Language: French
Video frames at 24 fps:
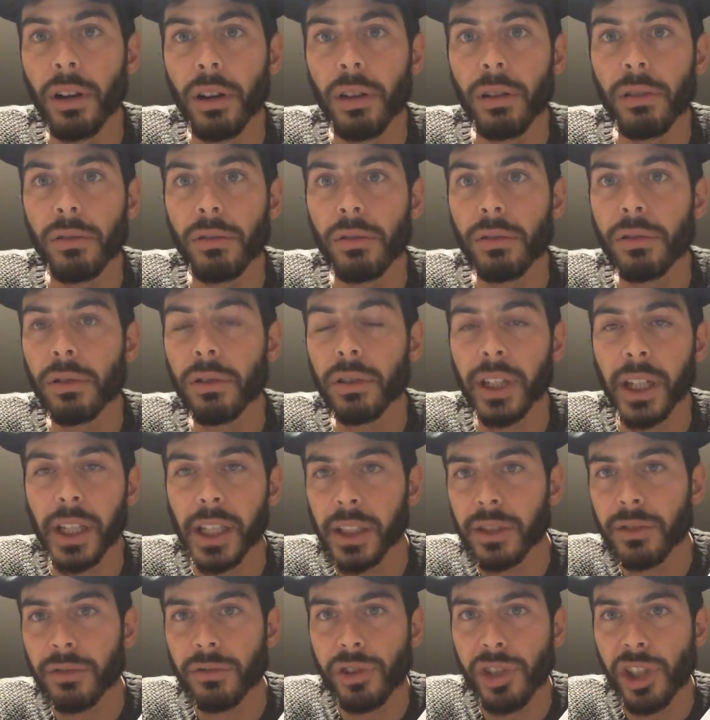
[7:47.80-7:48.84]
qu'on court
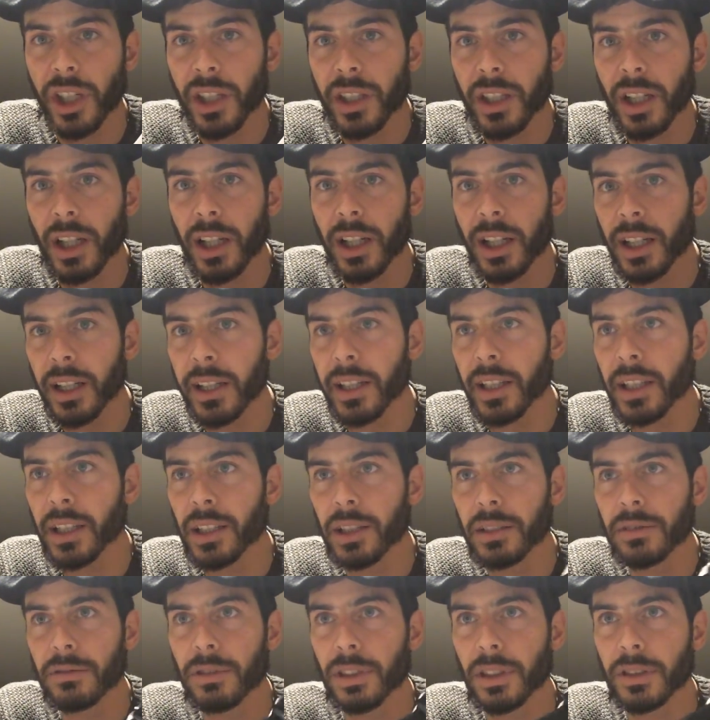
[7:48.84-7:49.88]
derrière son chien qui est à
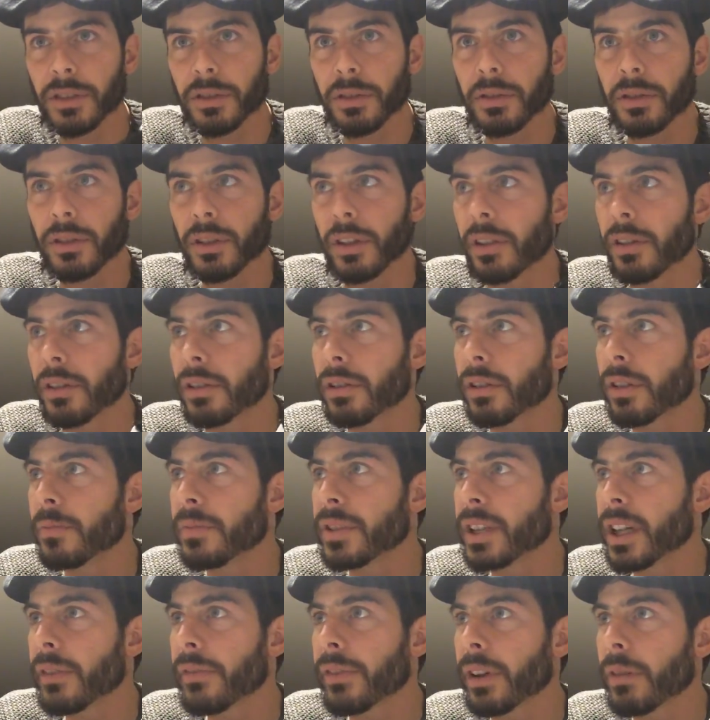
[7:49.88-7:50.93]
l'arrêt ou un truc comme
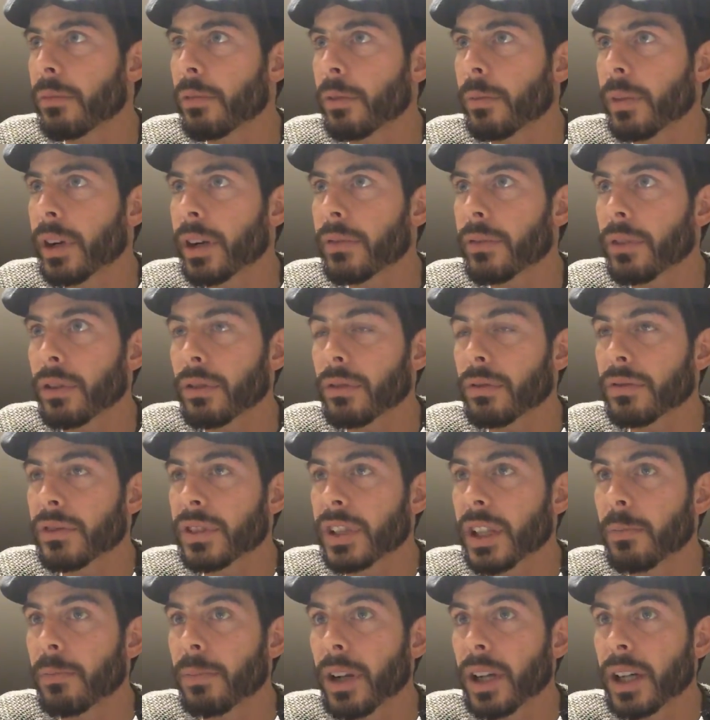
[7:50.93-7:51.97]
ça. Enfin bon, bref, quand on se
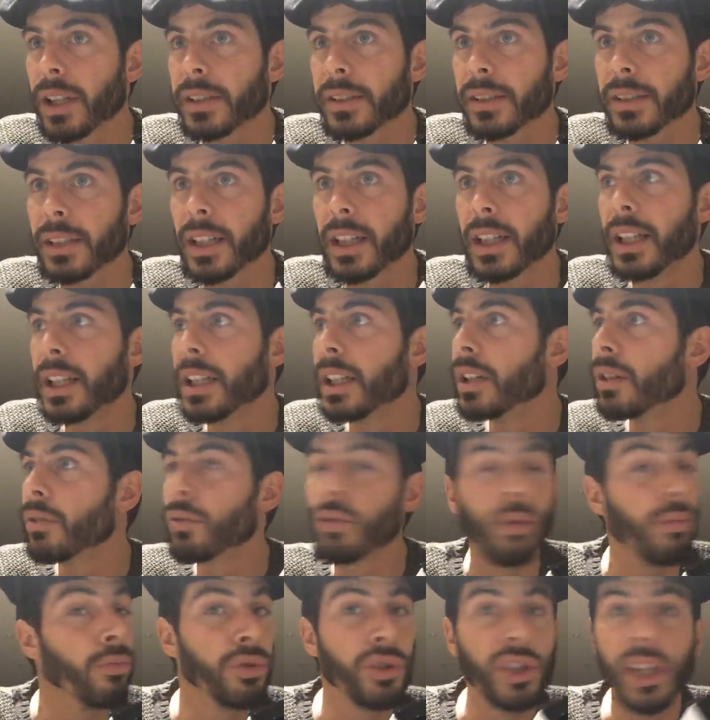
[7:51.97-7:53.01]
déplace,
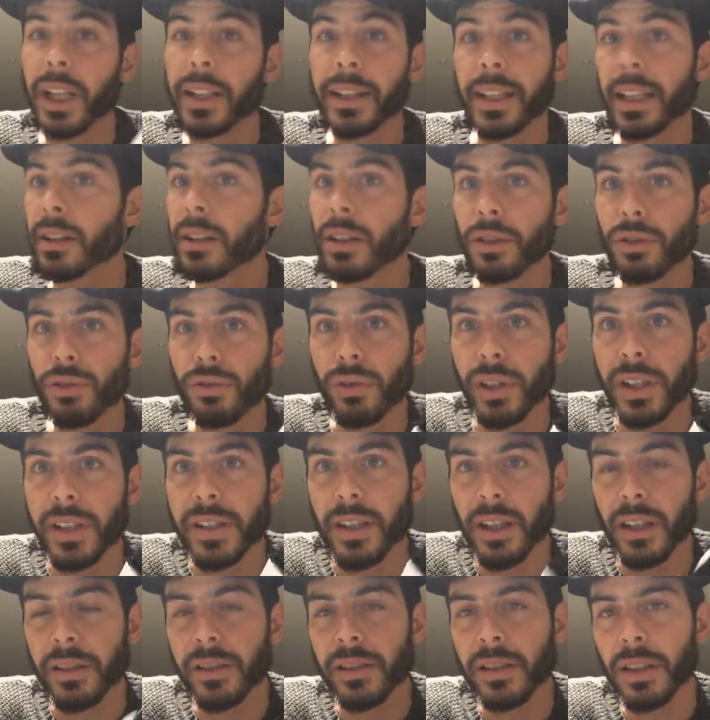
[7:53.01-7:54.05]
qu'on bouge la tête dans tous les
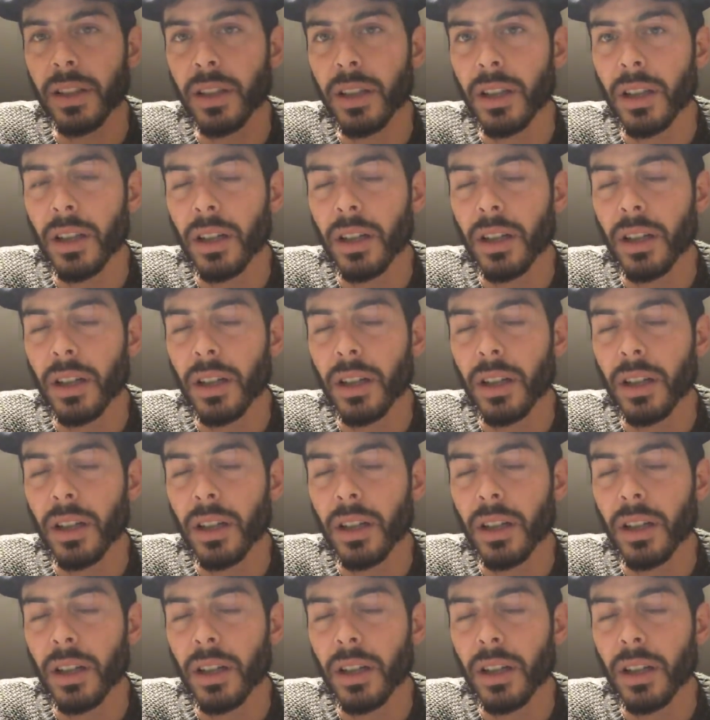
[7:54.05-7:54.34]
sens.